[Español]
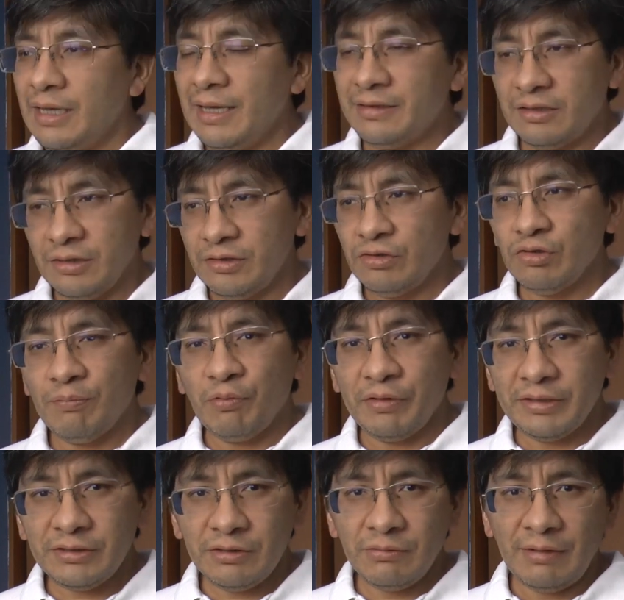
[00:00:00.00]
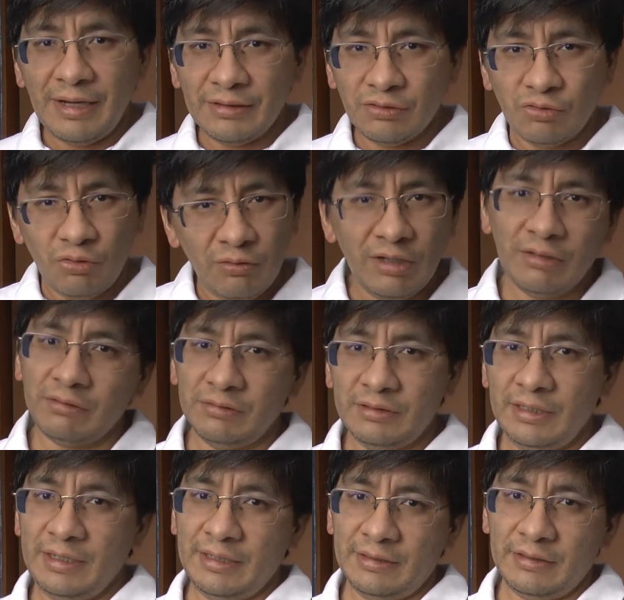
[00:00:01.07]
entendiendo por esto a todo el
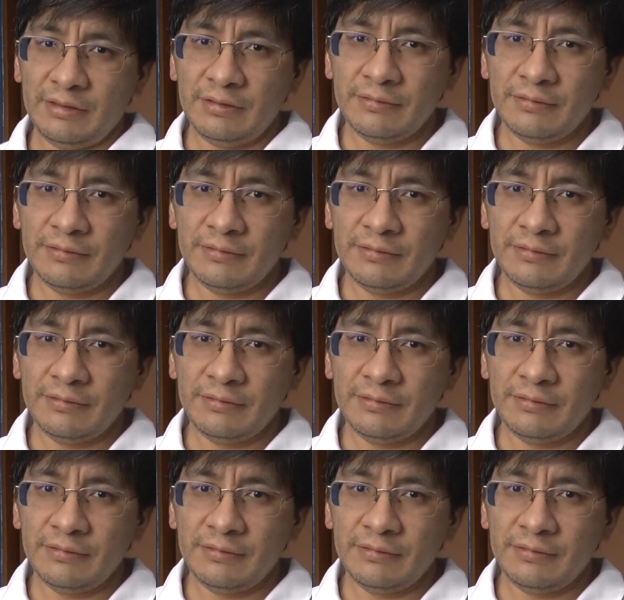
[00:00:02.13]
continente.